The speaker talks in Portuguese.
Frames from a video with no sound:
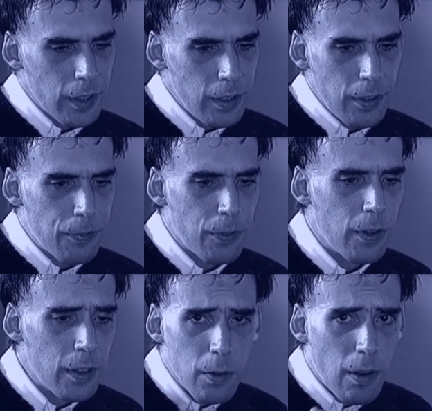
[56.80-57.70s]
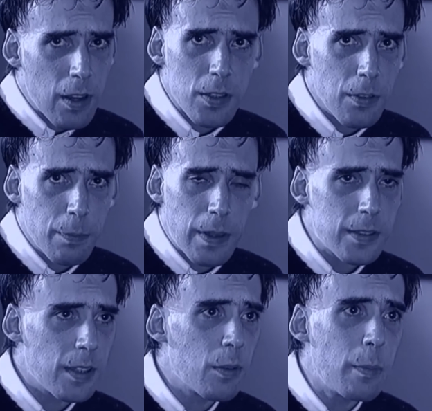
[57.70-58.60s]
E foi, eu acho que
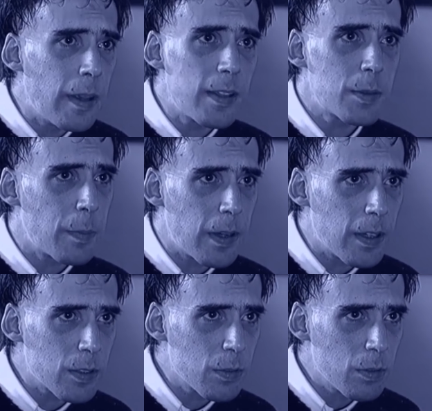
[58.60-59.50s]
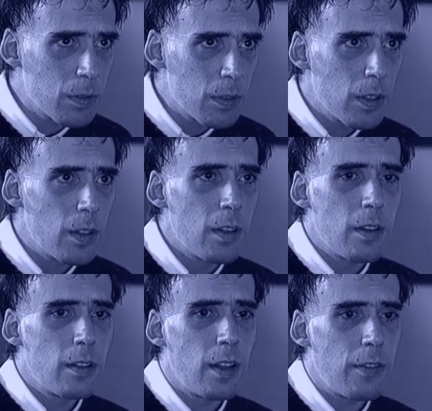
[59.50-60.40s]
passei um mês preso
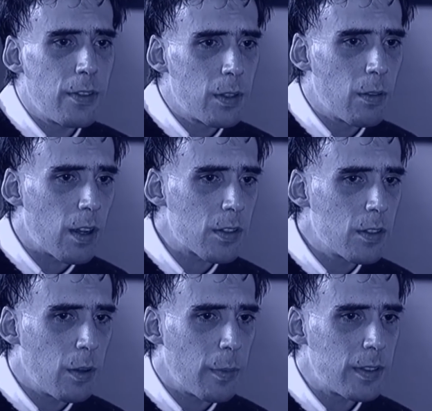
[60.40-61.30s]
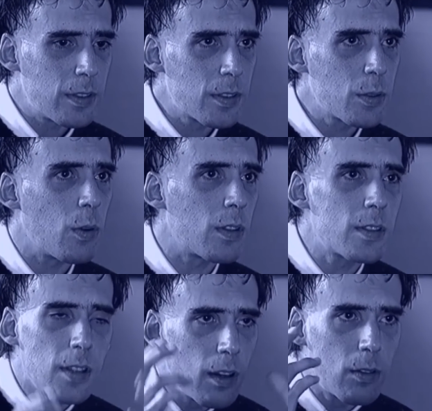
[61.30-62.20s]
devido, acho que, a é uma
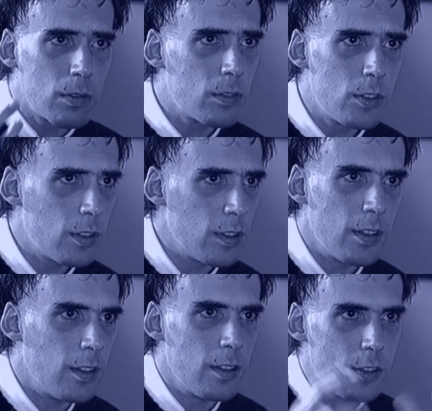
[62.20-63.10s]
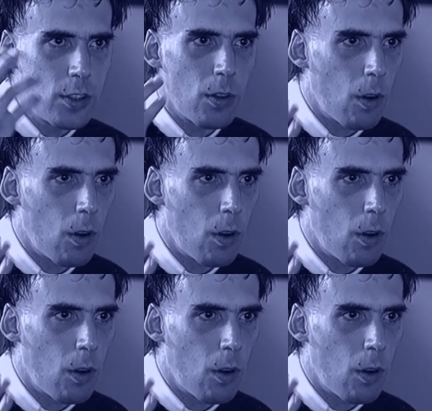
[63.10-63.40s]
distorção de, de